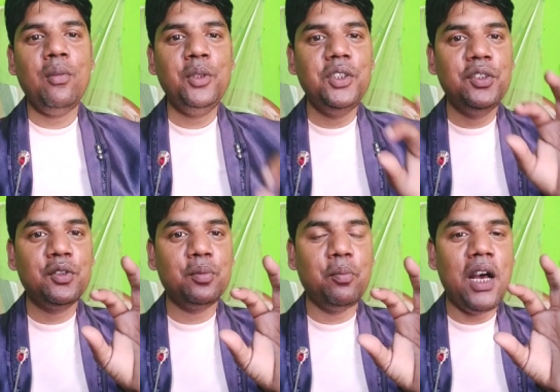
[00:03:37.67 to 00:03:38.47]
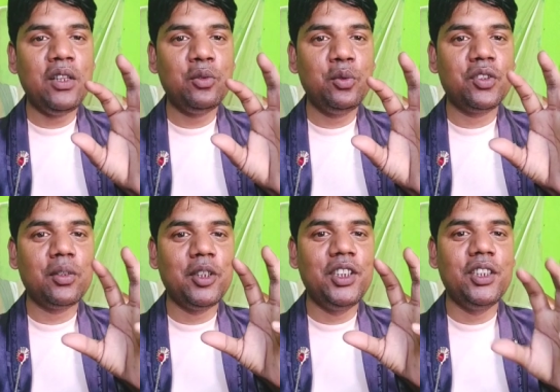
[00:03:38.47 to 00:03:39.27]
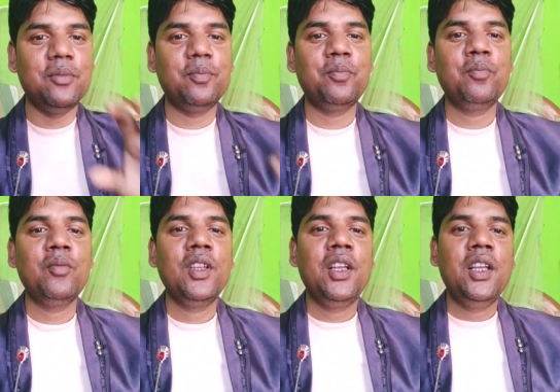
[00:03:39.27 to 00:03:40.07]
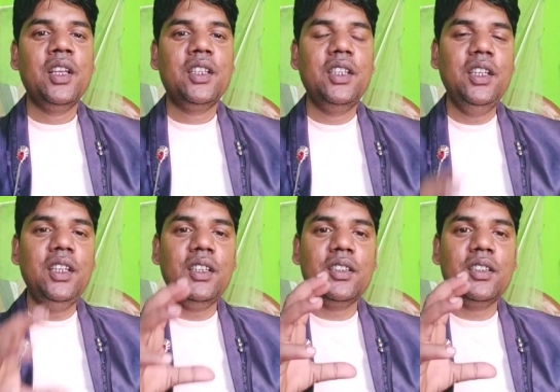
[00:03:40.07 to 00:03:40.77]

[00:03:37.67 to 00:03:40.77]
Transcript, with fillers: अब इस बात को समझिए कि